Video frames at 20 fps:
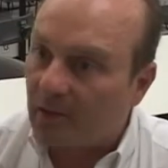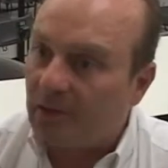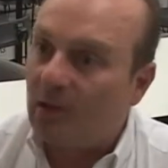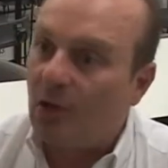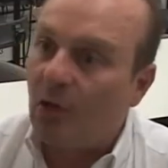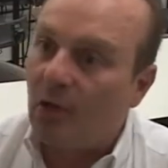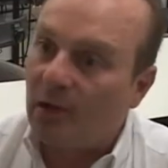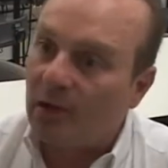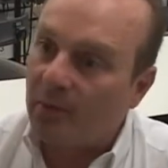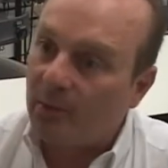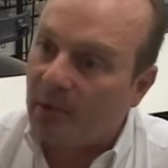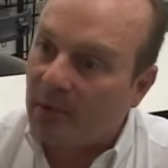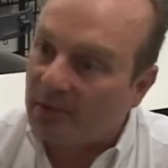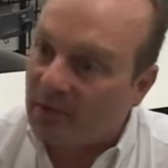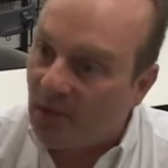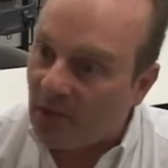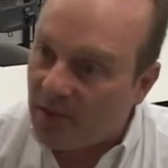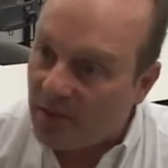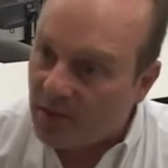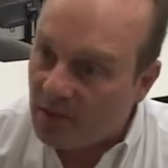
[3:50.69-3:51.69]
Então, a
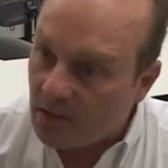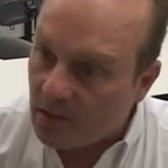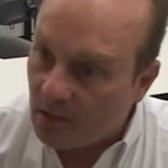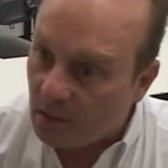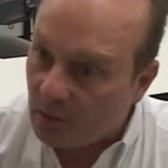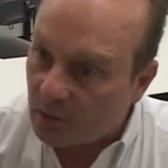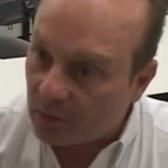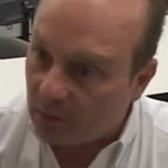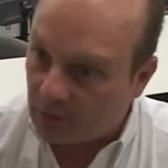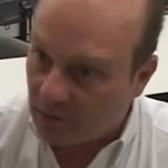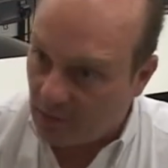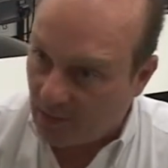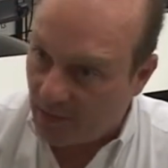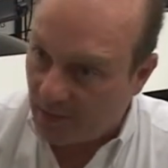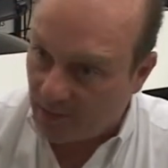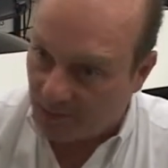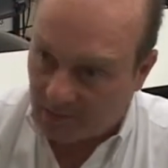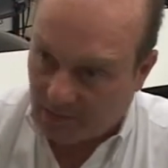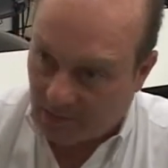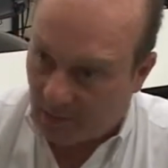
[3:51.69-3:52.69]
alimentação
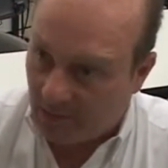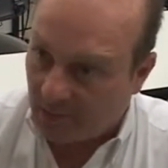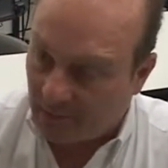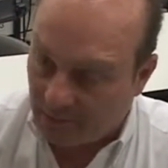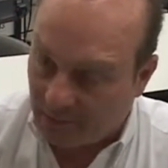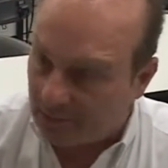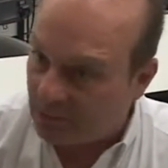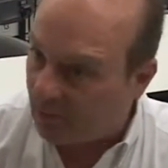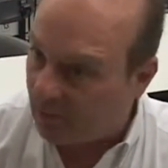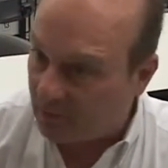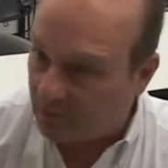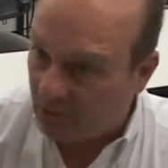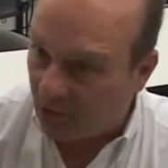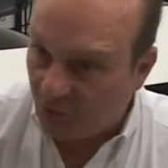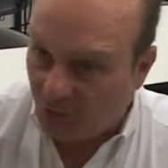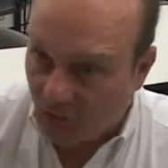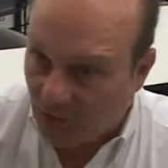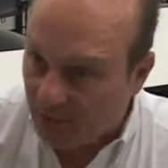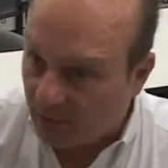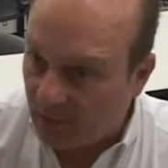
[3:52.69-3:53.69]
da, da, da,
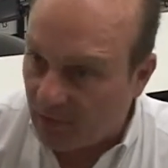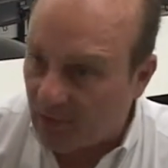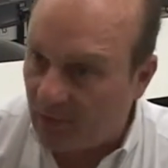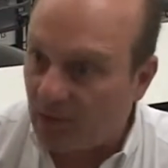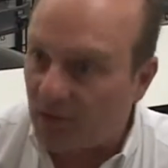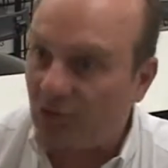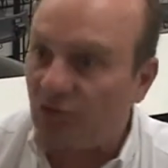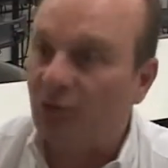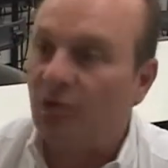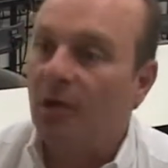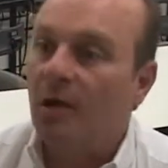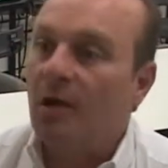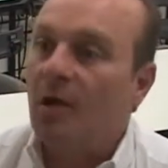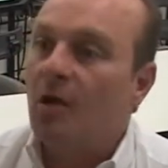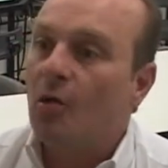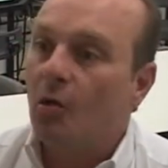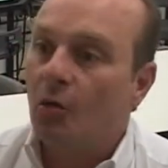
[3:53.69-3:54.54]
da, gestante,